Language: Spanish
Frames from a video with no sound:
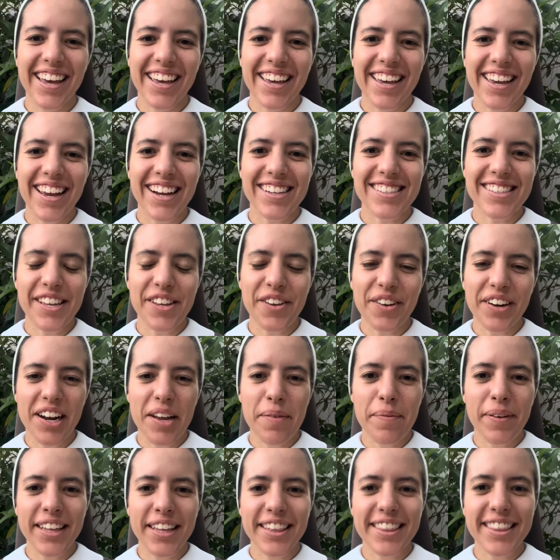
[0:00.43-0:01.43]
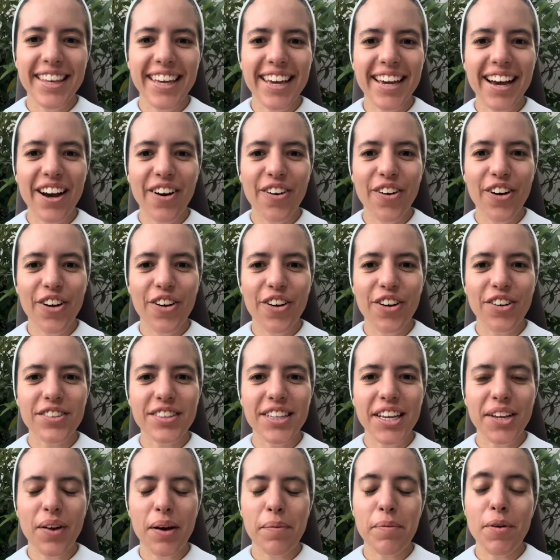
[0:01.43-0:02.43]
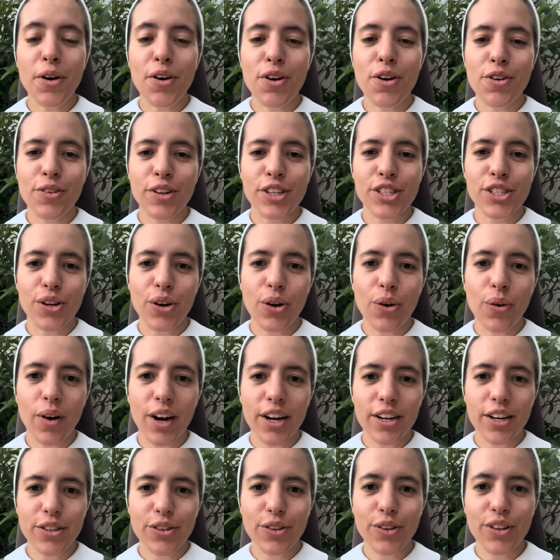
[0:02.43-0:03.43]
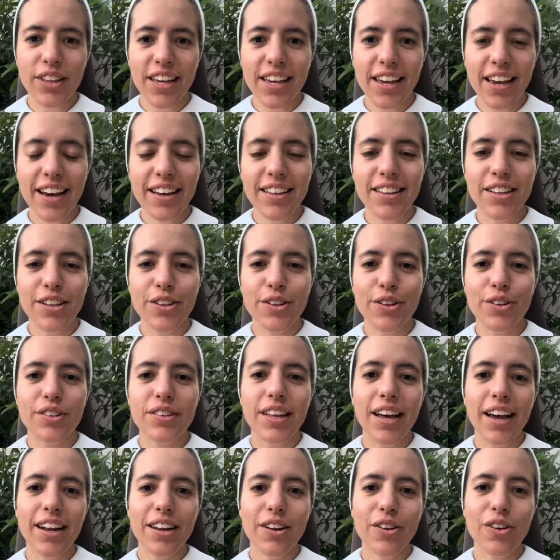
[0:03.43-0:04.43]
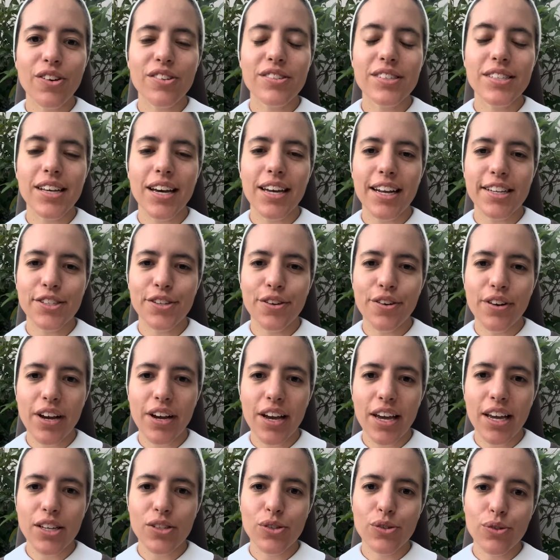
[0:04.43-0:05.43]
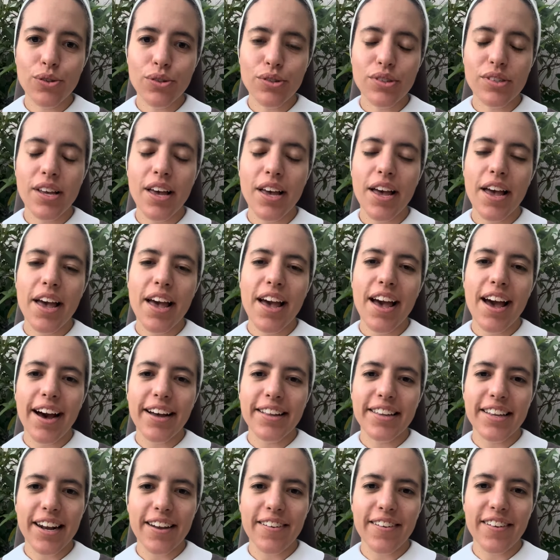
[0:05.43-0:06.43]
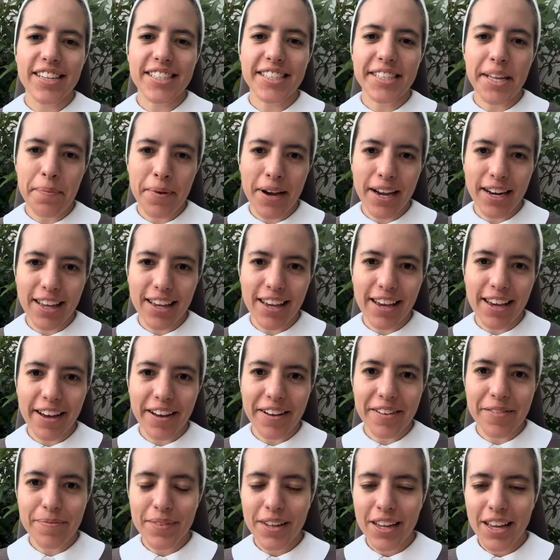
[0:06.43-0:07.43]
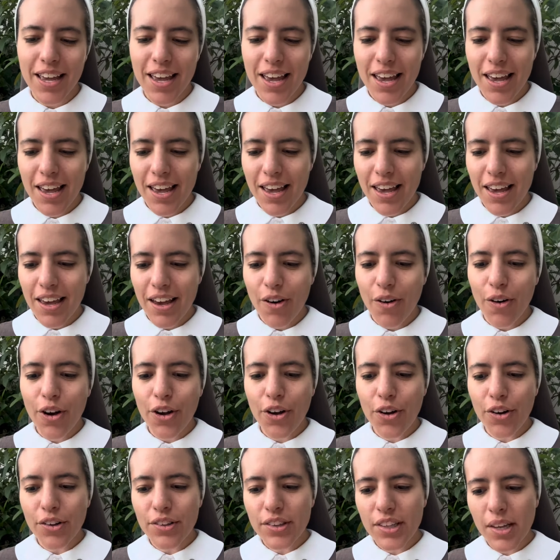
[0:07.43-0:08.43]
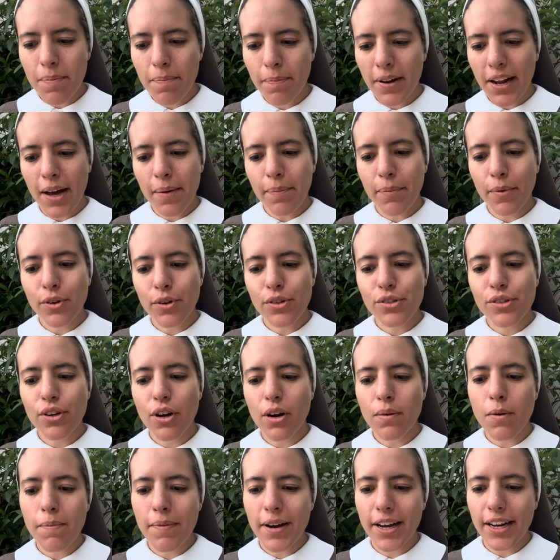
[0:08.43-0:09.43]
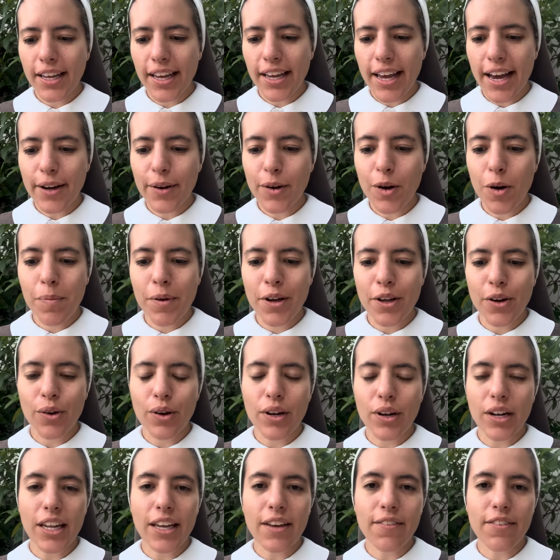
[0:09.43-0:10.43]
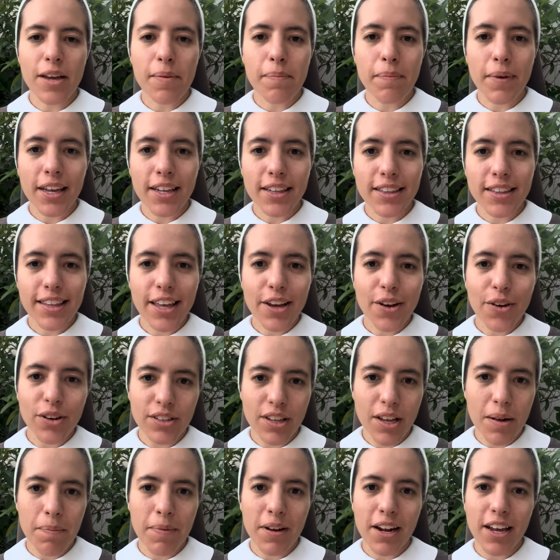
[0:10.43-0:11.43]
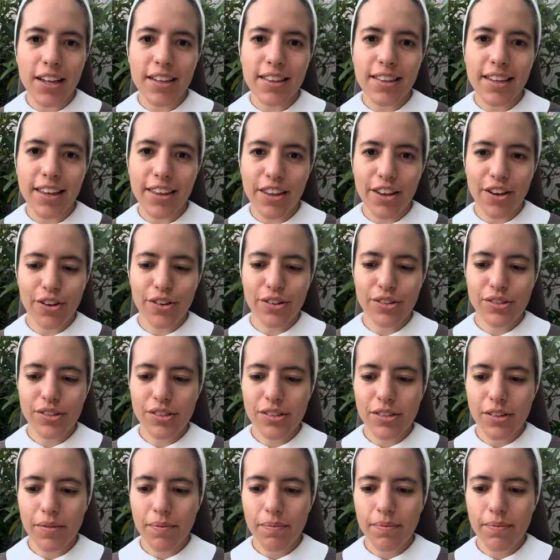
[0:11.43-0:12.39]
Que el Señor le bendiga. Hoy continuamos con nuestro cuarto día de total consagración a Jesús a través de María. Hoy contemplamos cómo María cooperó libremente con el plan de Dios.